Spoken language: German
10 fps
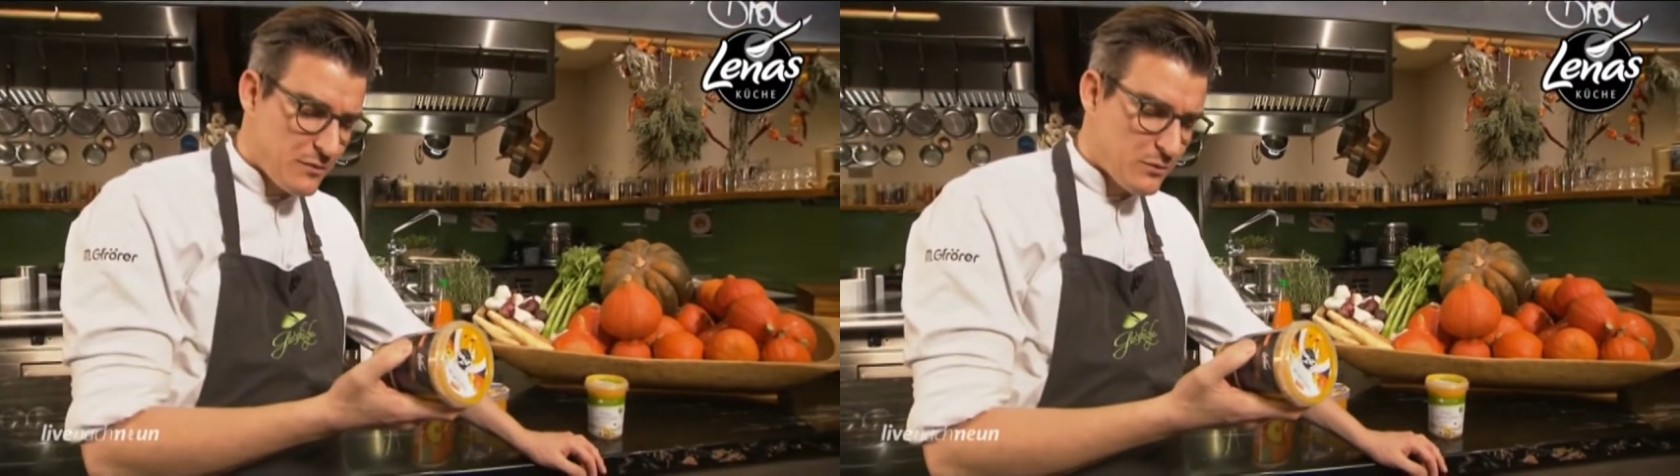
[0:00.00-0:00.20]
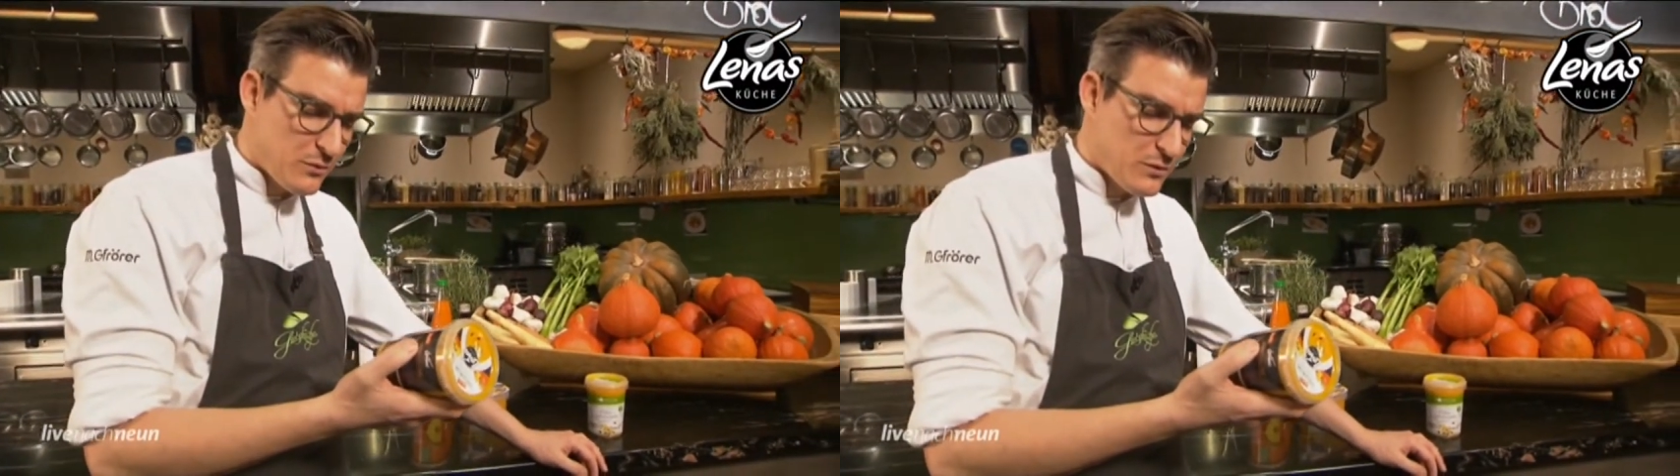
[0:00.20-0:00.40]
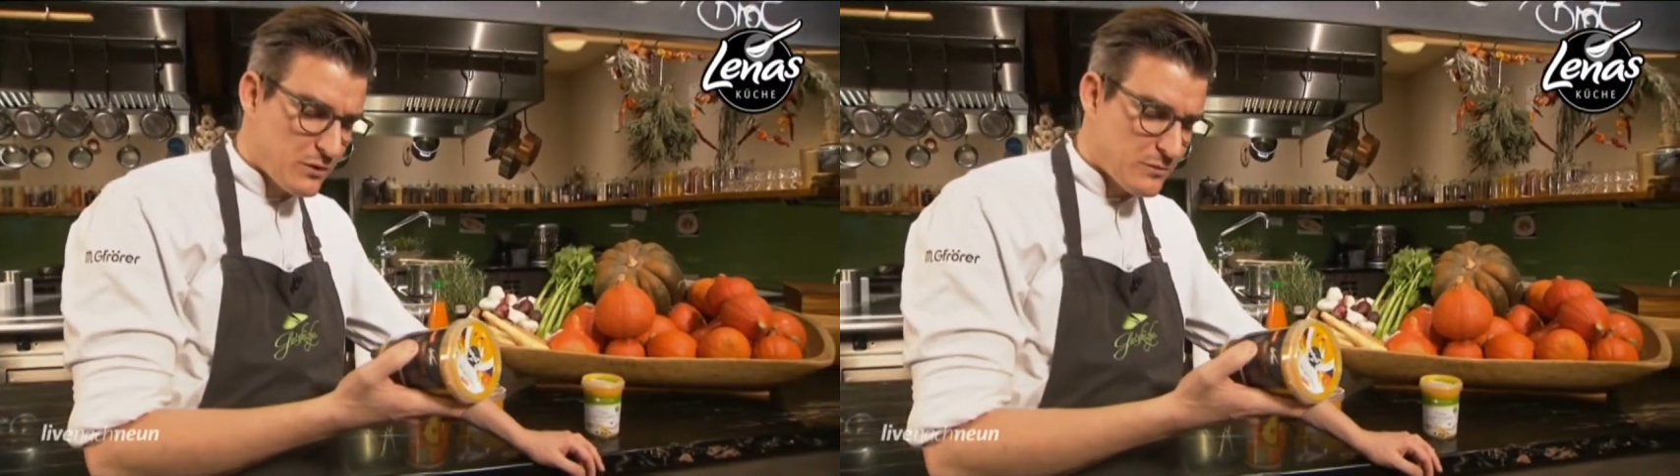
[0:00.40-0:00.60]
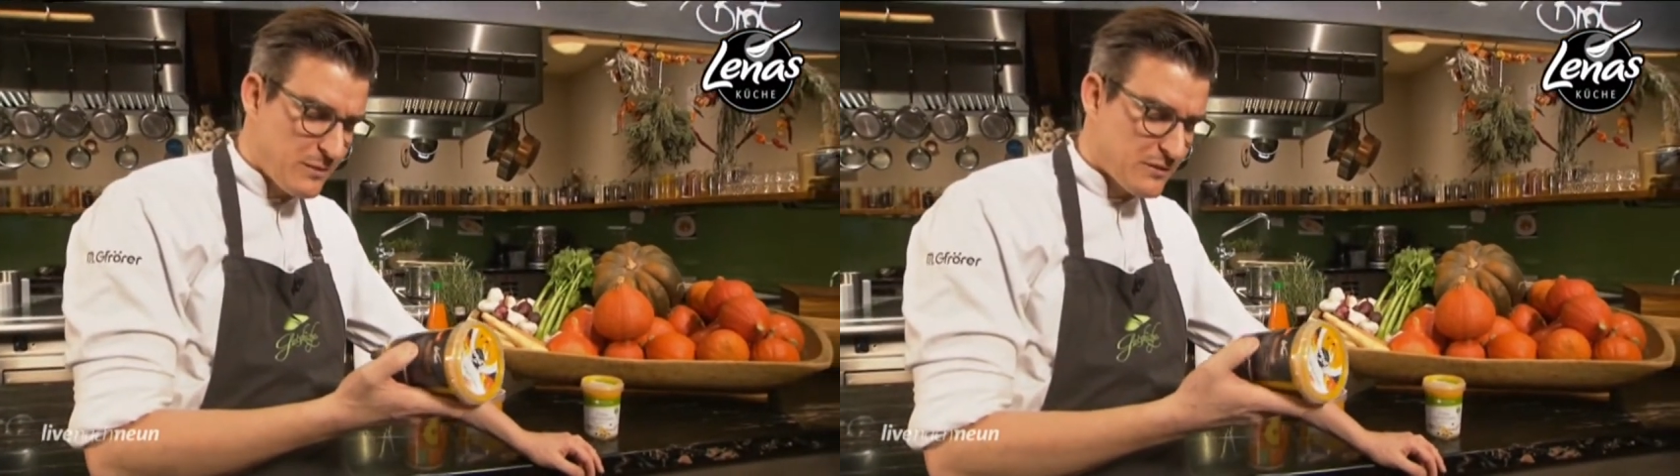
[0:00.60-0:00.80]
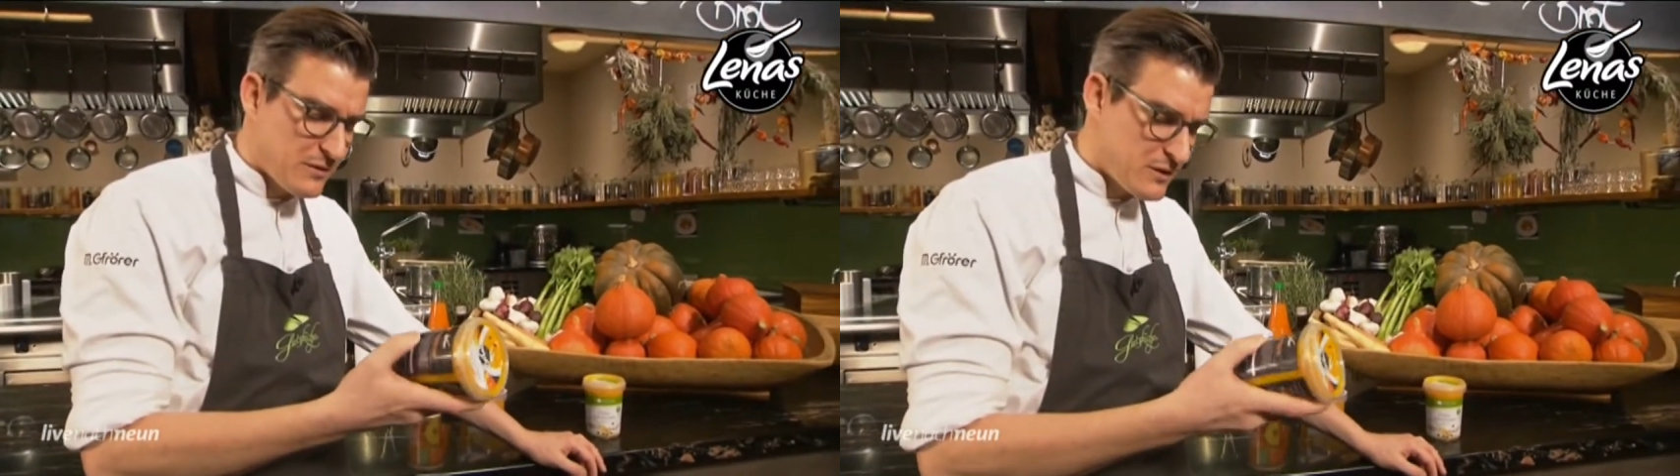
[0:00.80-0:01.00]
und ohne
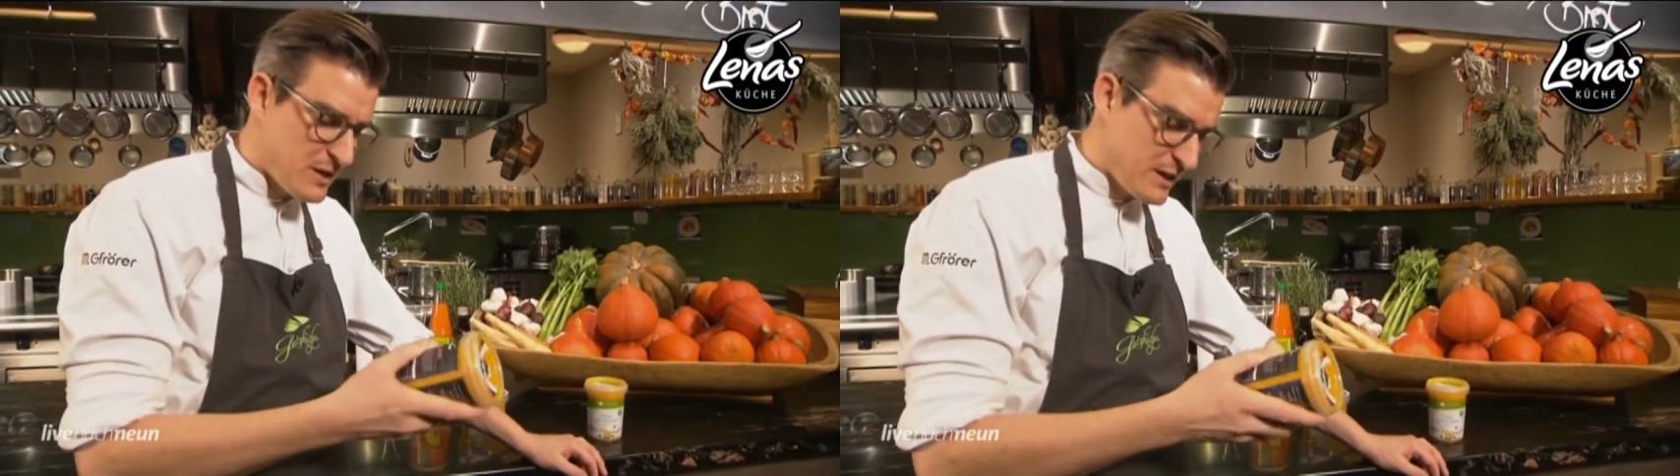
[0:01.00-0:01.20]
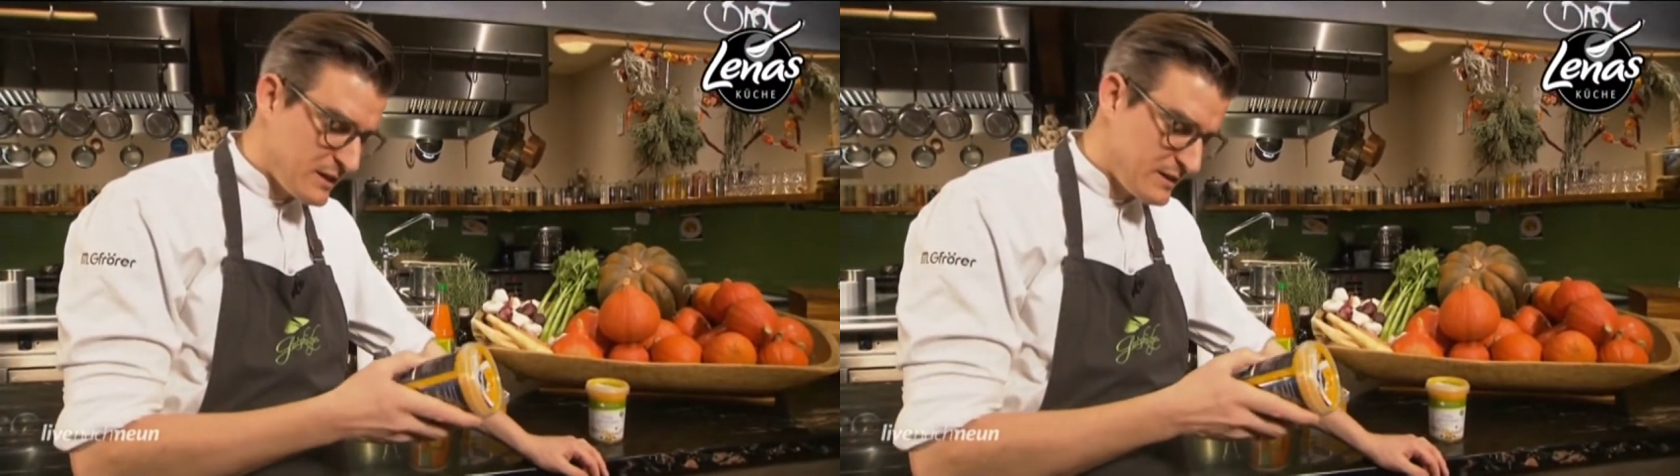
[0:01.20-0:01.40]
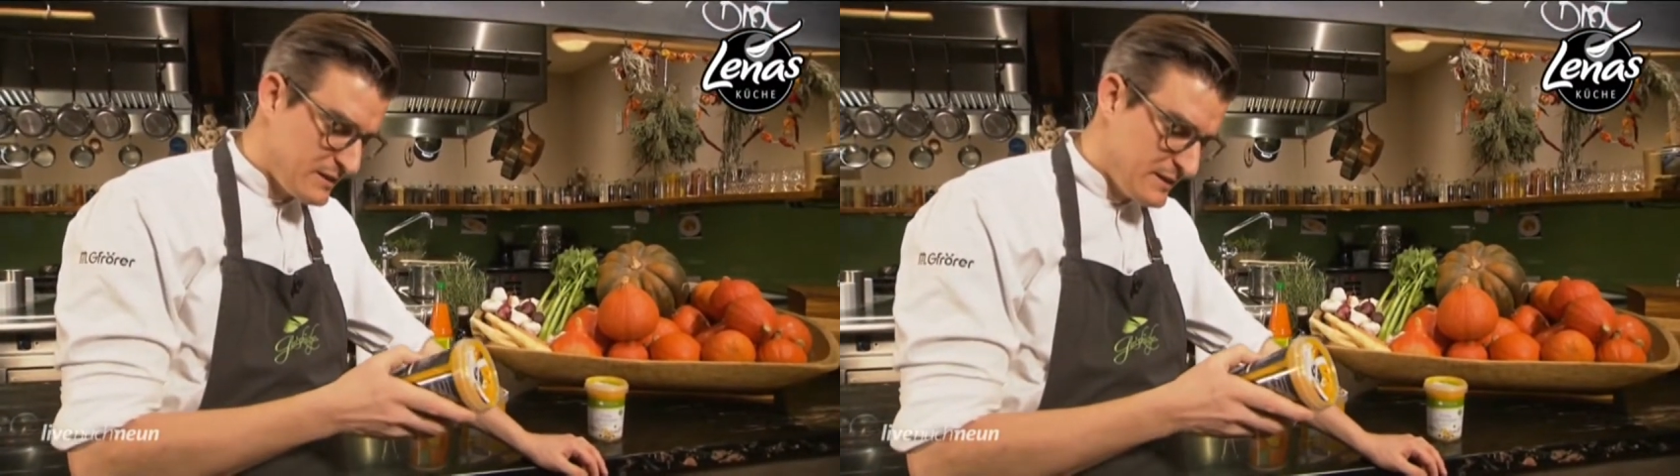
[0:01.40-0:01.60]
Geschmacksverstärker.